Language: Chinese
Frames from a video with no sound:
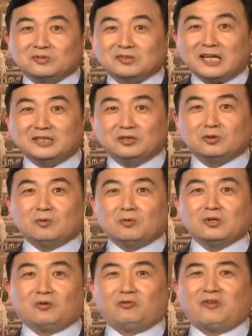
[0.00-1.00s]
但你说
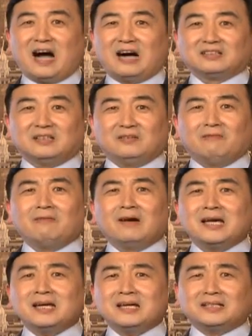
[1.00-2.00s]
我有房子，
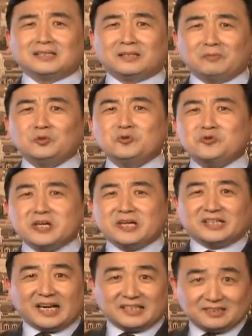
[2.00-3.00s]
为什么
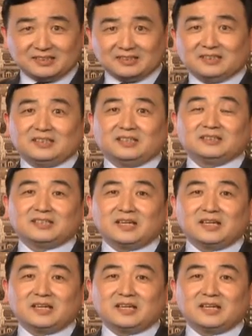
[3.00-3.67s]
虐待自己？